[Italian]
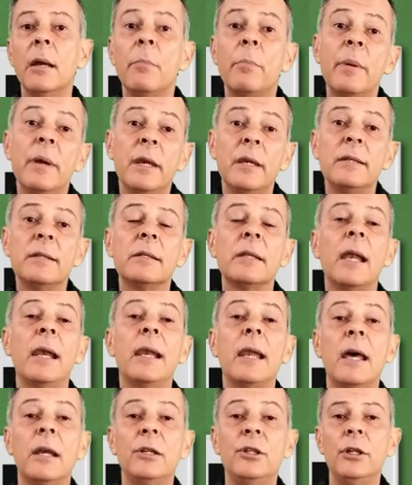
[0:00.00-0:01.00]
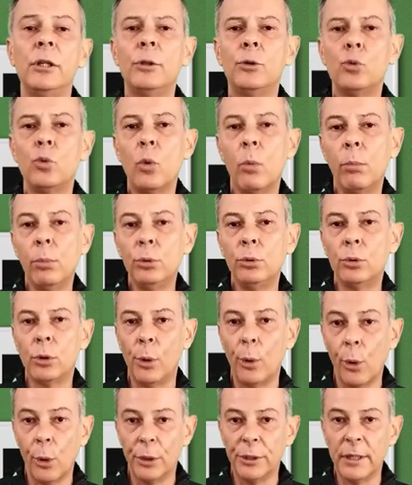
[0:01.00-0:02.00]
per installarci il suo
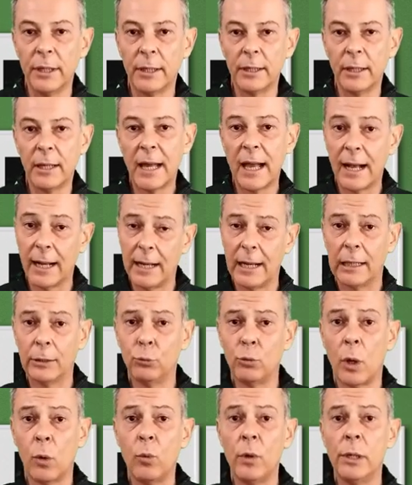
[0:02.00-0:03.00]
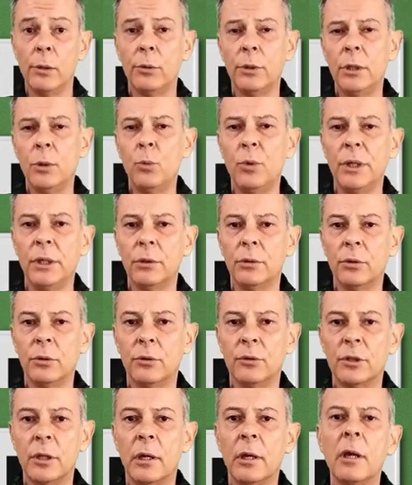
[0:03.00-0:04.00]
bootloader accanto a quello di
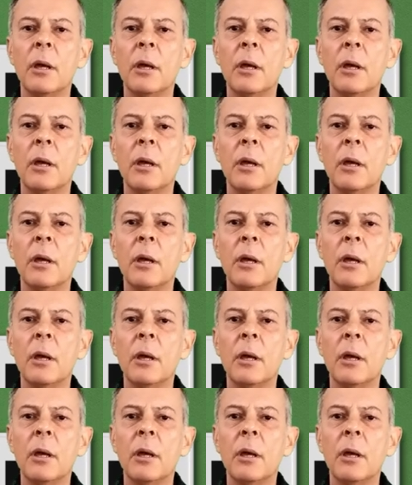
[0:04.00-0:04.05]
Windows